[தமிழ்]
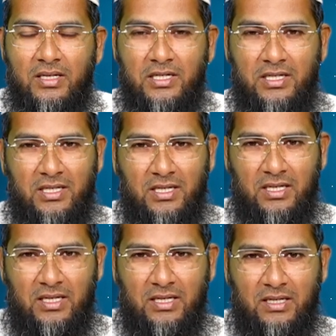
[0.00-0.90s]

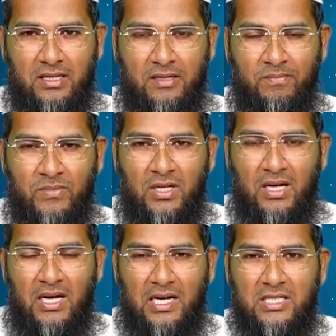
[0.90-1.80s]
இன்றைக்கு
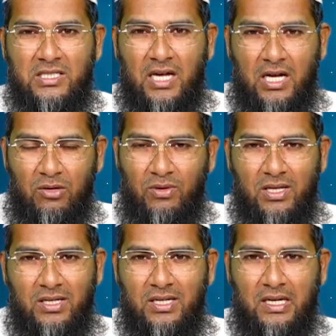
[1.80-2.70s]
அரசு
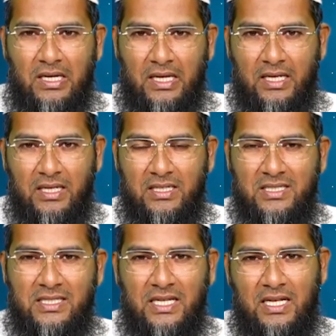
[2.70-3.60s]
அலுவலகங்களில்
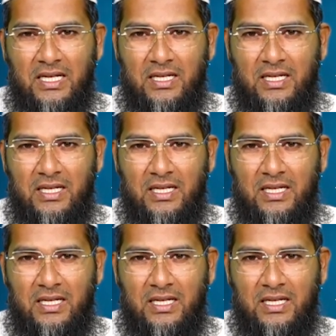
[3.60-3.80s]
சில